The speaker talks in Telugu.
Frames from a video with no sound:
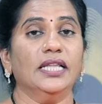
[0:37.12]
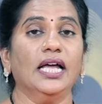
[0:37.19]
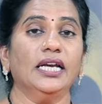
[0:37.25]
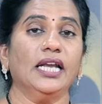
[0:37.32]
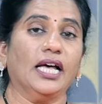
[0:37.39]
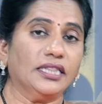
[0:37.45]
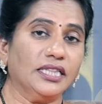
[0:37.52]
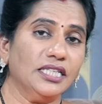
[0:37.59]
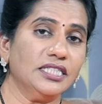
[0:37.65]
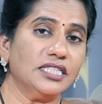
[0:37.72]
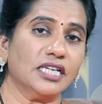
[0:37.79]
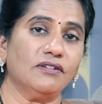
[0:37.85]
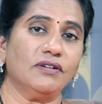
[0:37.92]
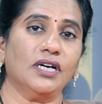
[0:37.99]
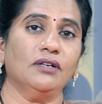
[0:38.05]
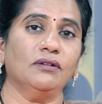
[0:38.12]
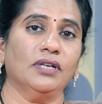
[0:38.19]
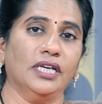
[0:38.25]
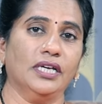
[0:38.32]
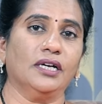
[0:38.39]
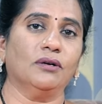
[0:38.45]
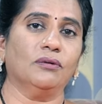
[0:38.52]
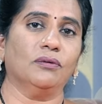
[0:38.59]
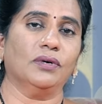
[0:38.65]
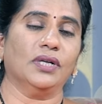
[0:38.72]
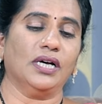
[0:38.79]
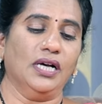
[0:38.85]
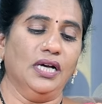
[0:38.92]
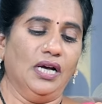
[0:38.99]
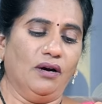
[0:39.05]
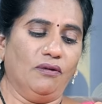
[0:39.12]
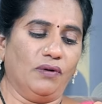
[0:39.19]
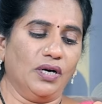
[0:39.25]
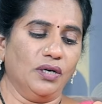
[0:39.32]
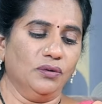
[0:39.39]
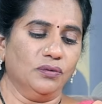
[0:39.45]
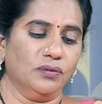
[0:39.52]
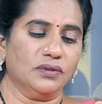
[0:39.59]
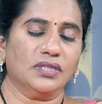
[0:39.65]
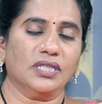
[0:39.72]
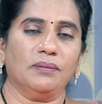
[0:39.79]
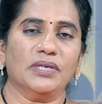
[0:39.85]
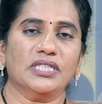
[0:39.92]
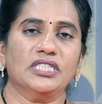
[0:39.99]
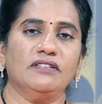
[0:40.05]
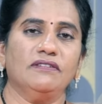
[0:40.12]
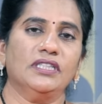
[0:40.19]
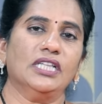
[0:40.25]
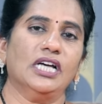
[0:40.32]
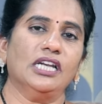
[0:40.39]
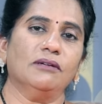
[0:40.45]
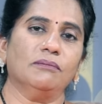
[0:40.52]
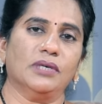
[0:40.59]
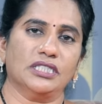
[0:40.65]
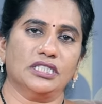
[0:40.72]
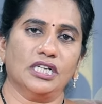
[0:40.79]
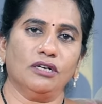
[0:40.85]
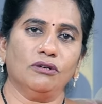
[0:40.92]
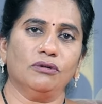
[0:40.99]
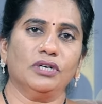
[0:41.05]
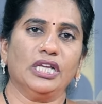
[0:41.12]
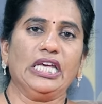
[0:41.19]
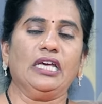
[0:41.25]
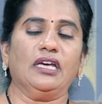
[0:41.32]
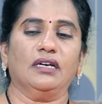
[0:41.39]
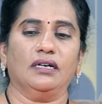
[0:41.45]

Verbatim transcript: దాన్ని అందించే వాళ్ళు లేక కూడా వాళ్ళు తమ జీవితాలని మధ్యలోనే